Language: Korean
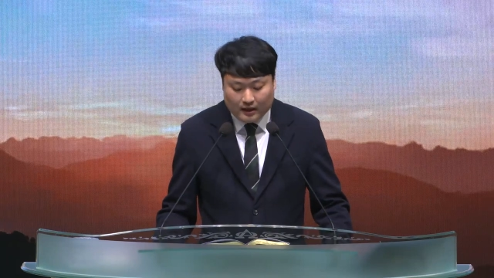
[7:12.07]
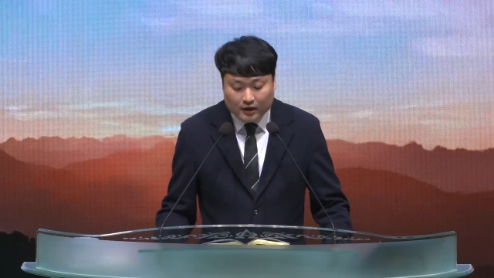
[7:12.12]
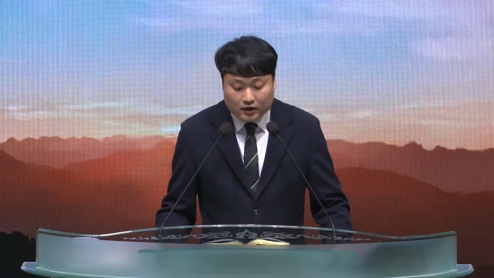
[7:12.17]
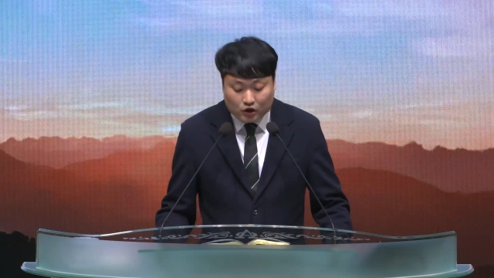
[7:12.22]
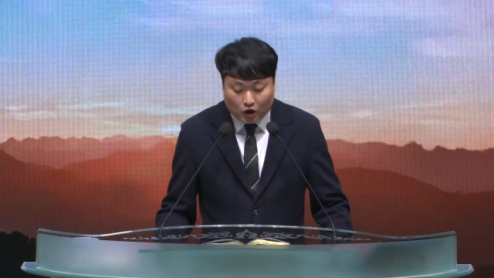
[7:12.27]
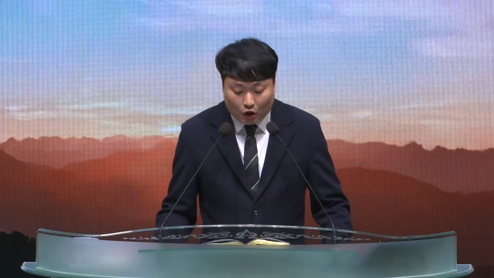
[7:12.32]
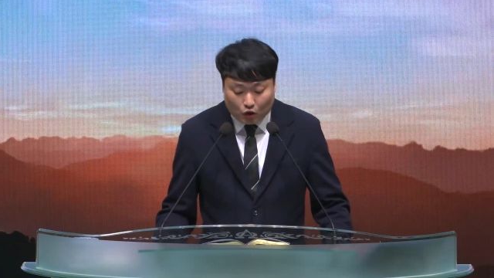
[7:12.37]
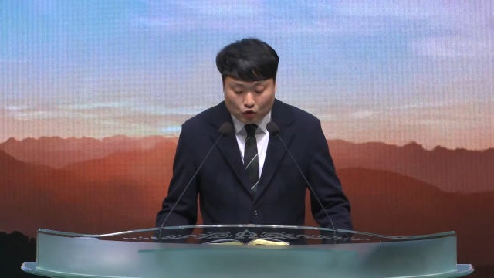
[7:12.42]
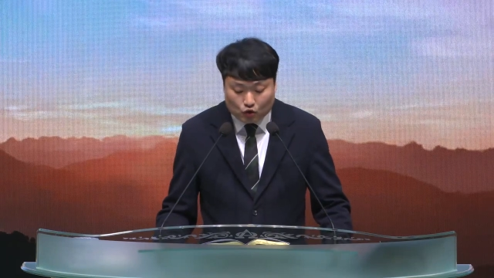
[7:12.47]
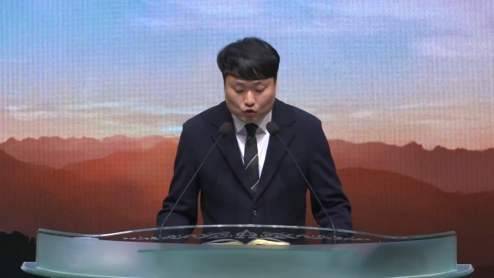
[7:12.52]

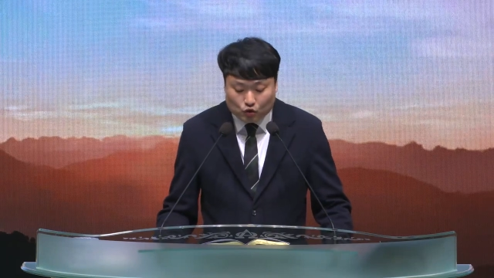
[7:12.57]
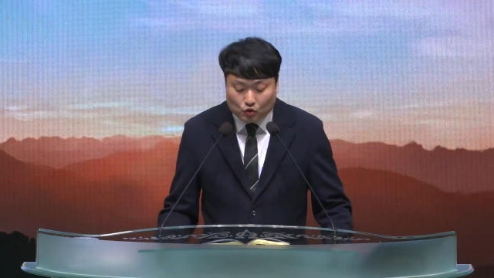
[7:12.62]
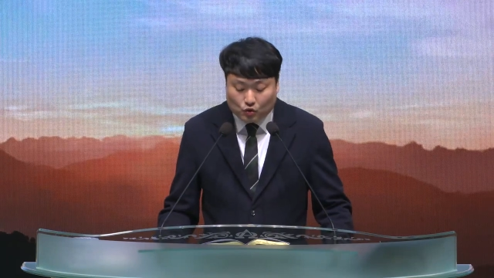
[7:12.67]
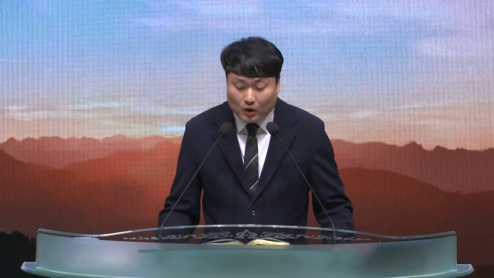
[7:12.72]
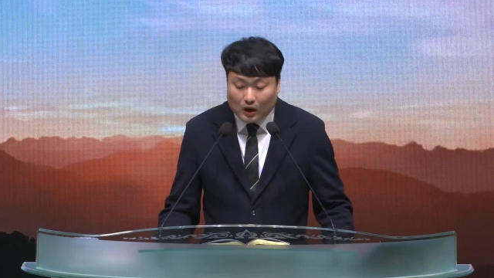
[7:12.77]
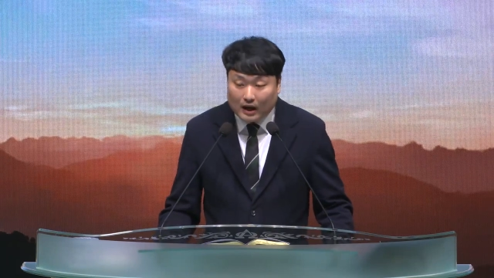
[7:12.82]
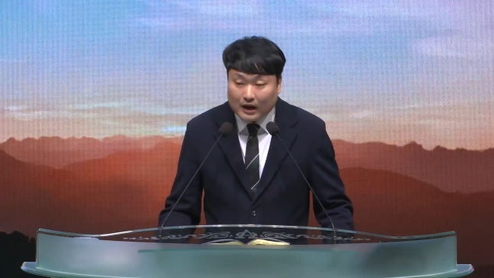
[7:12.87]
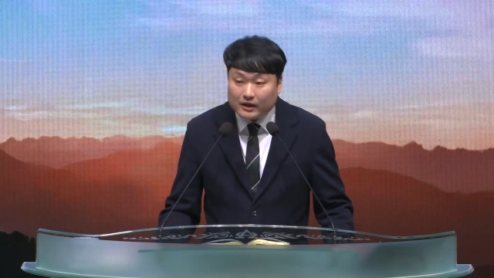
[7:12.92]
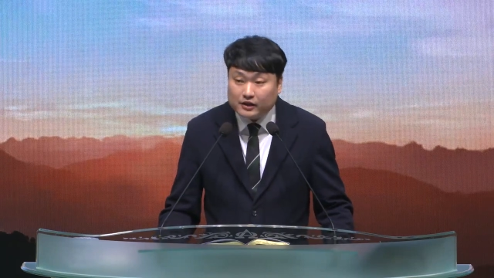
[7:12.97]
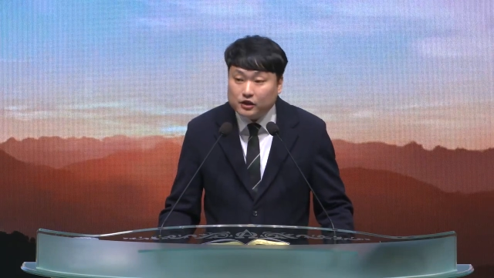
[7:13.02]

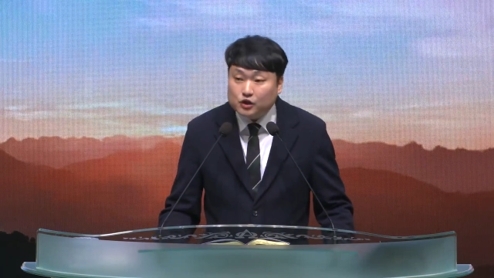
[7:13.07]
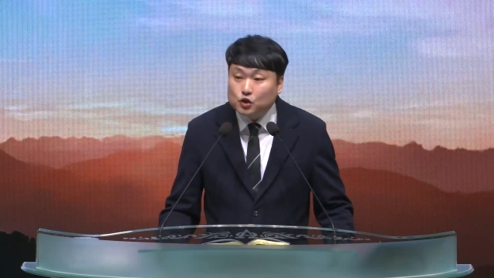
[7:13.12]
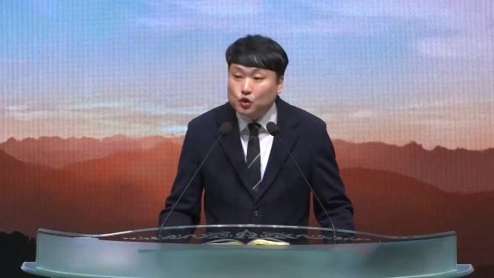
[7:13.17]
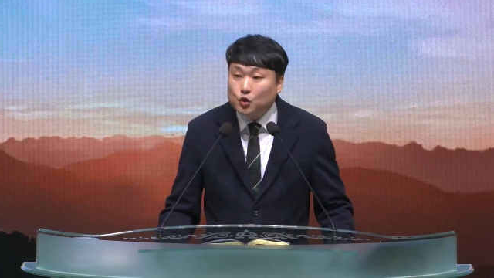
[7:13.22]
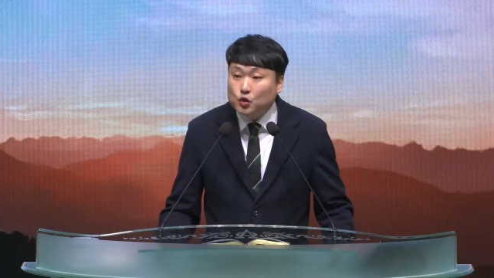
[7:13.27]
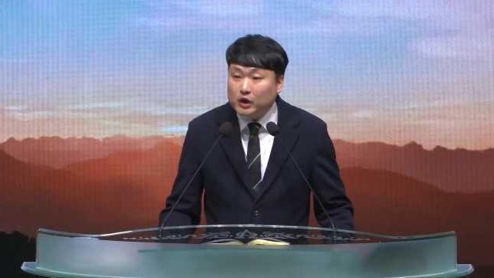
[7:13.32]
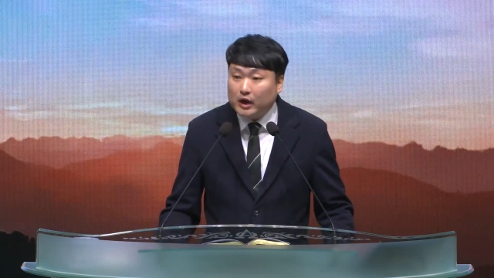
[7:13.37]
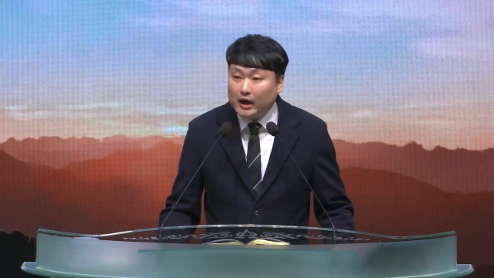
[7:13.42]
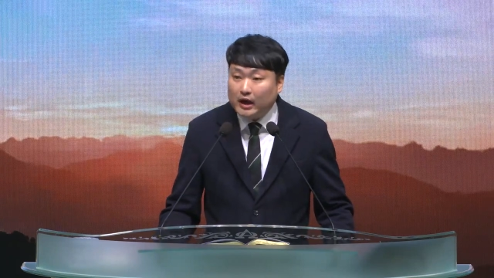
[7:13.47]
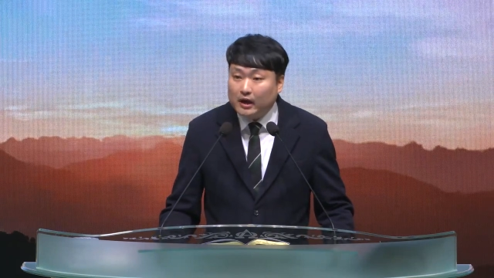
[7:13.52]
천국과
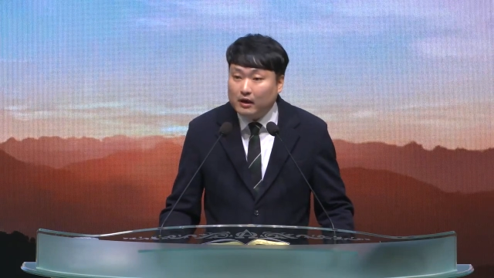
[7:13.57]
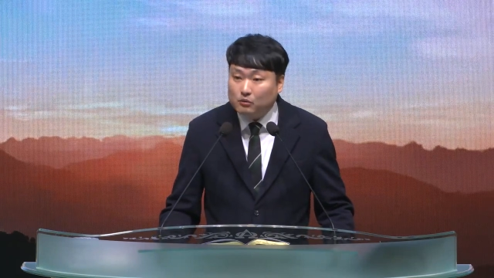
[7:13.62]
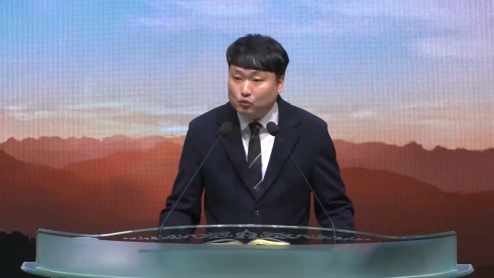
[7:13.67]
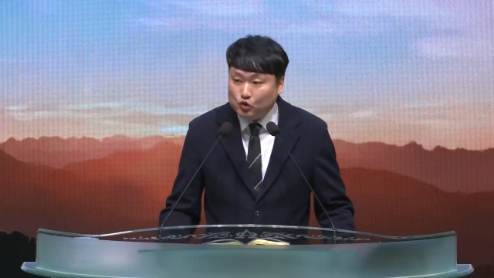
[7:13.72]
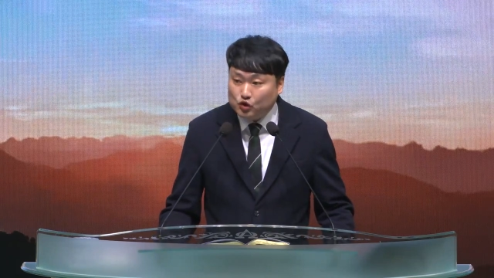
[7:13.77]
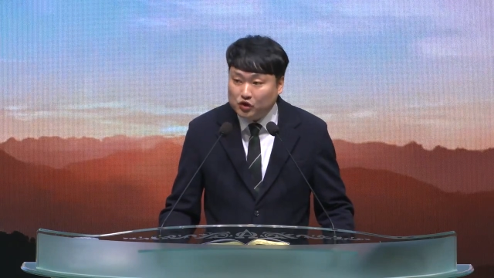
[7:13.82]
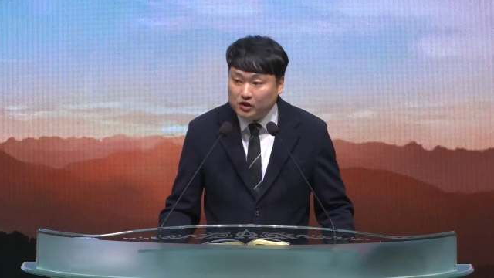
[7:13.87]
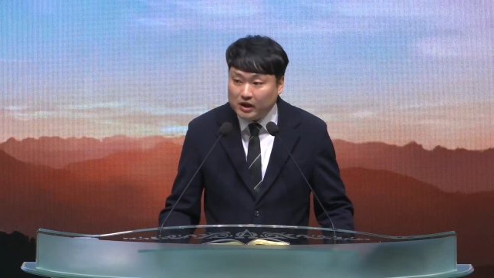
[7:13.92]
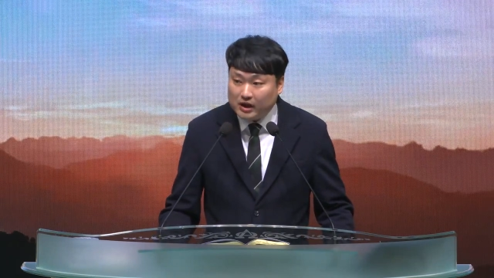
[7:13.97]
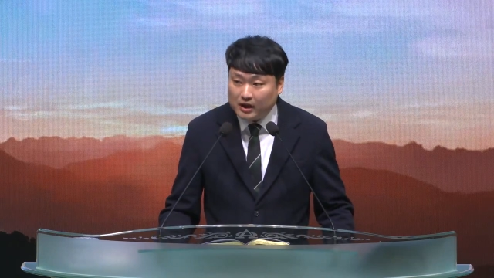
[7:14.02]
지옥의
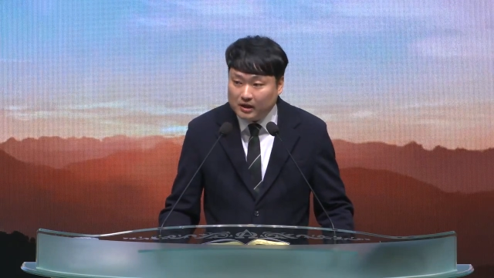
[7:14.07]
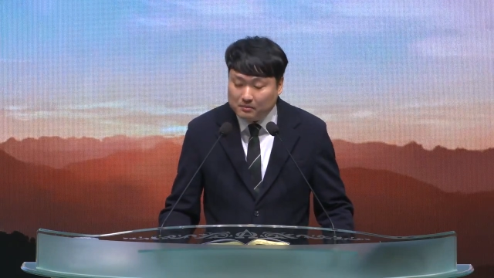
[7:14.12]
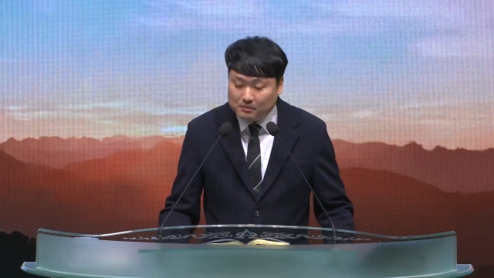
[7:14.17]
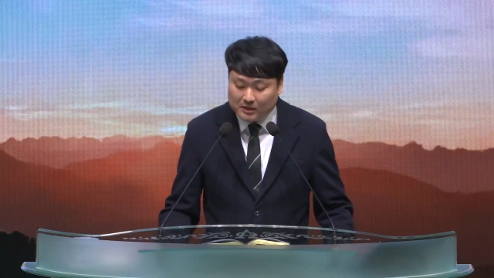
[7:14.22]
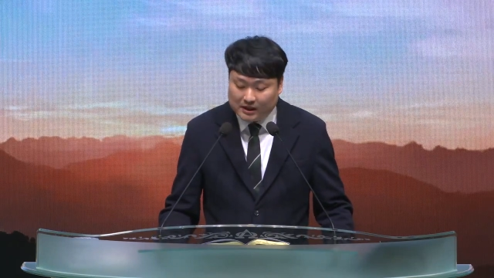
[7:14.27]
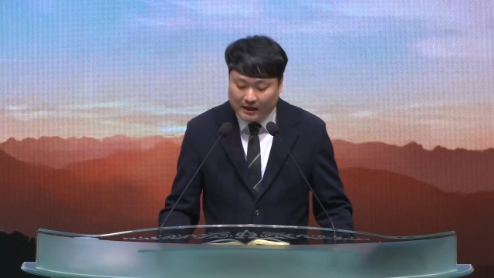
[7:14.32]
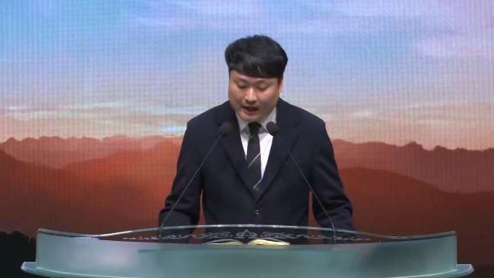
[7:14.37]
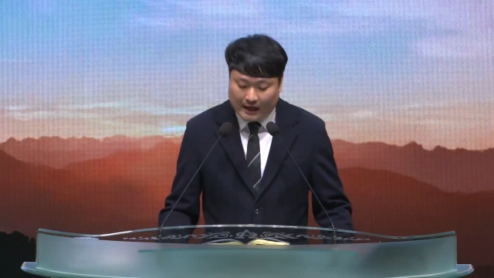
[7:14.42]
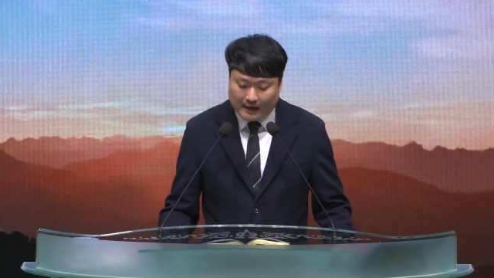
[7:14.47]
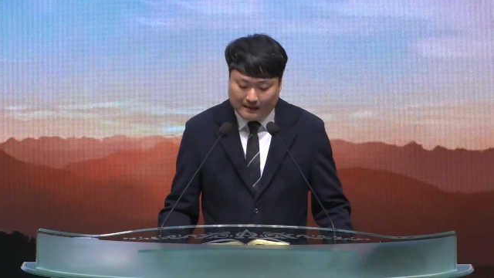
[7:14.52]

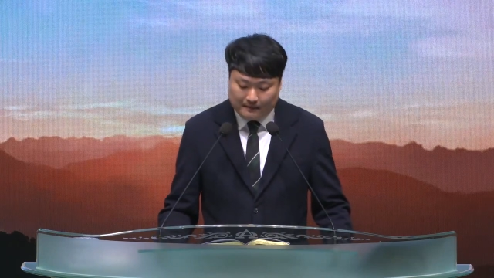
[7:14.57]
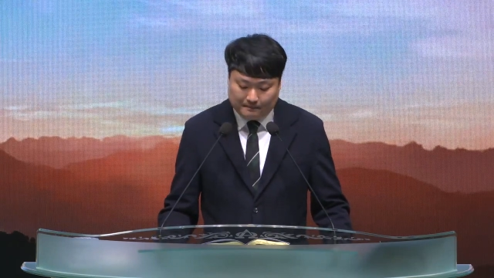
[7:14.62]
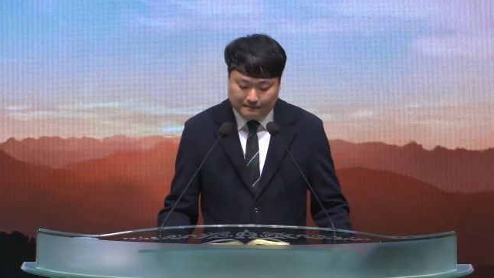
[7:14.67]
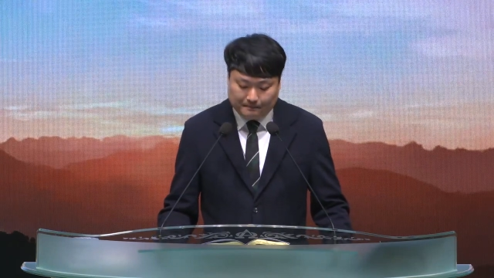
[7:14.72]
문제입니다.